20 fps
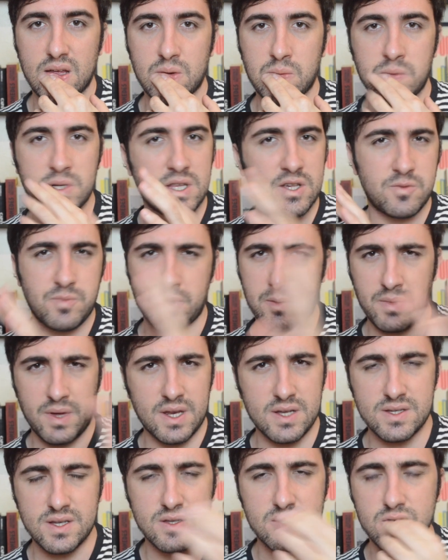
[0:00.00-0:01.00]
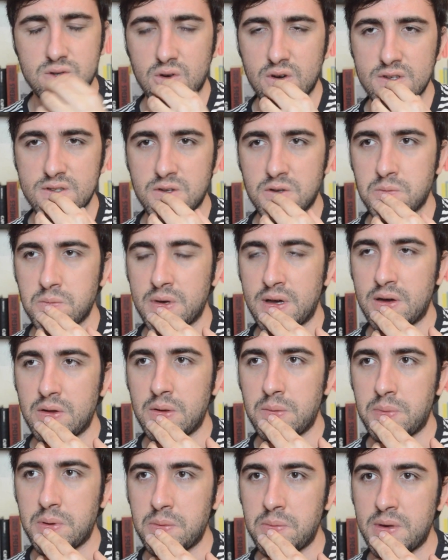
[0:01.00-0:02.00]
uma das primeiras edições, se eu não me
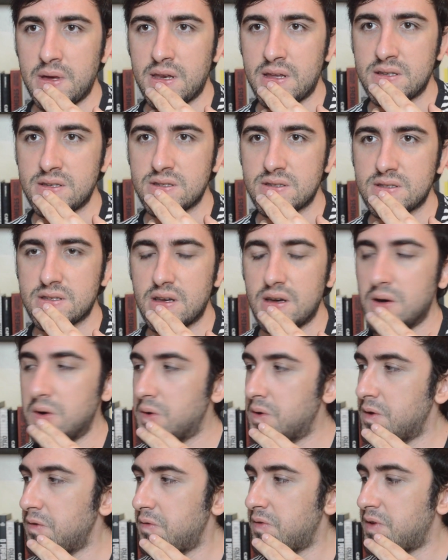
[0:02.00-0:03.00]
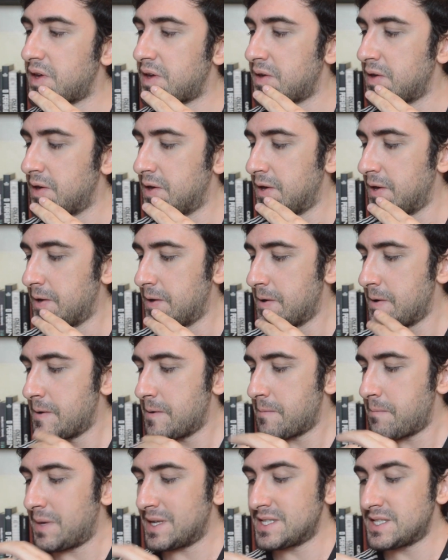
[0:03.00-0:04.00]
engano, a primeira edição, enfim.
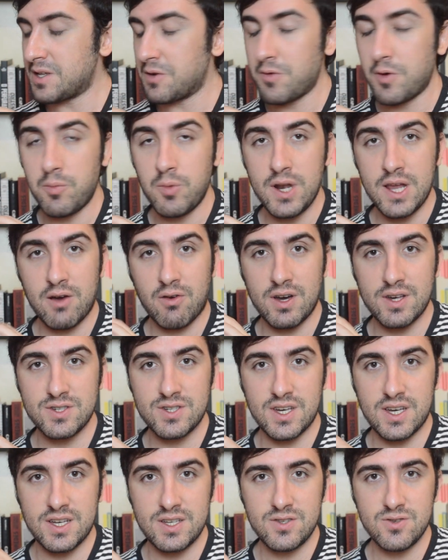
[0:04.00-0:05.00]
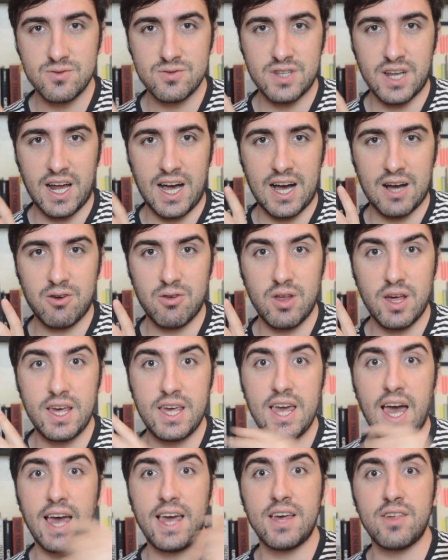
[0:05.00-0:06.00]
Mas então vamos ler com a gente o Drácula
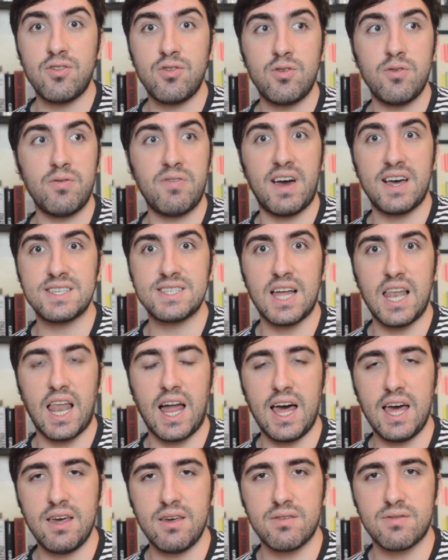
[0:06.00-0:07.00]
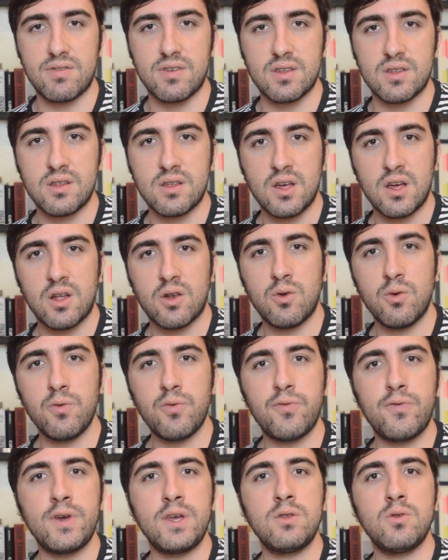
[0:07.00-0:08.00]
e aí a gente faz a live no
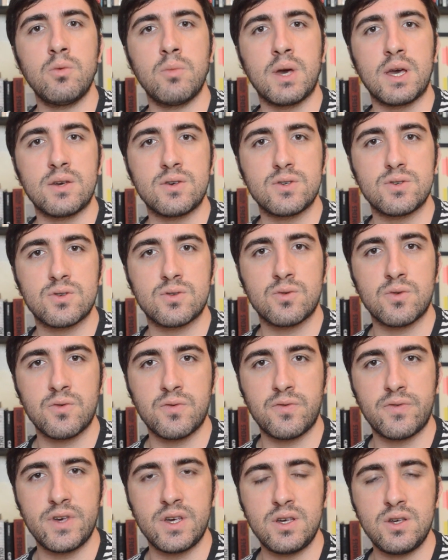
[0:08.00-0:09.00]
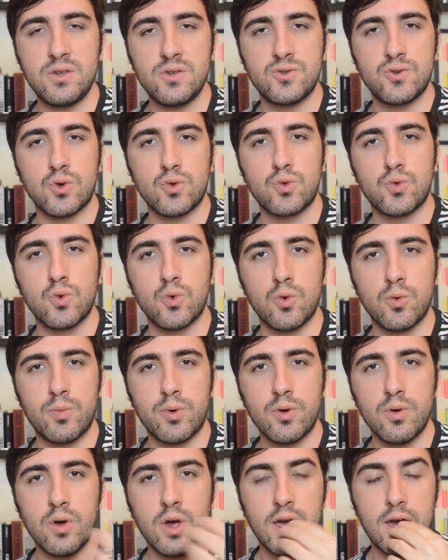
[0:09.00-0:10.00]
fim do mês, no fim de
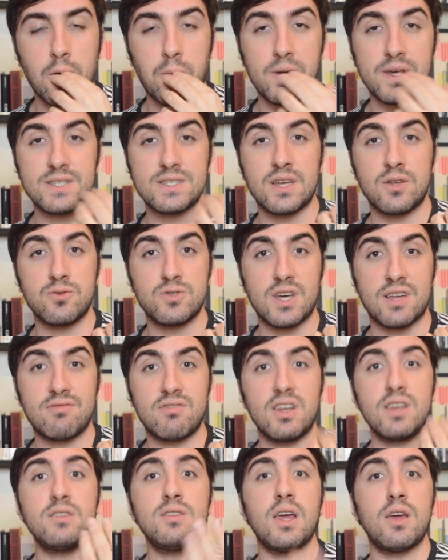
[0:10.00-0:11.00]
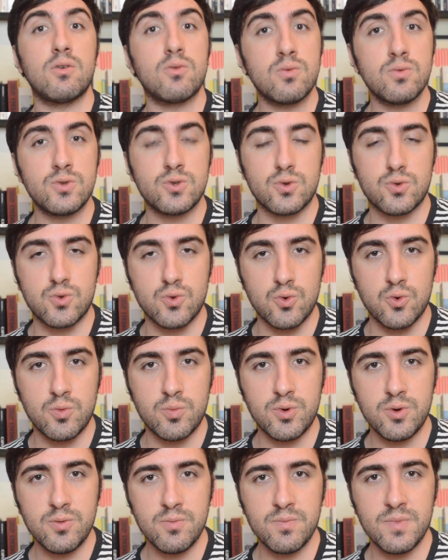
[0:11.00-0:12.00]
outubro. Eu pensei no dia 31 de
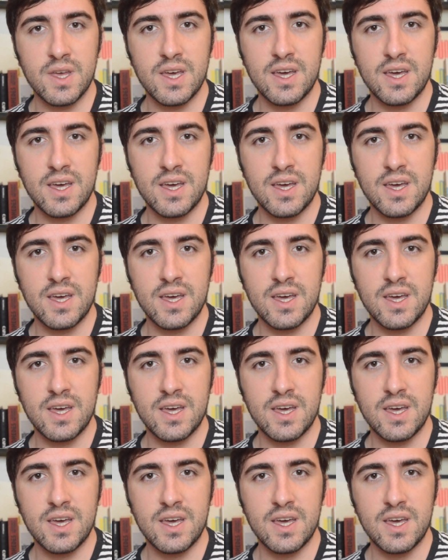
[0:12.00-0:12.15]
outubro,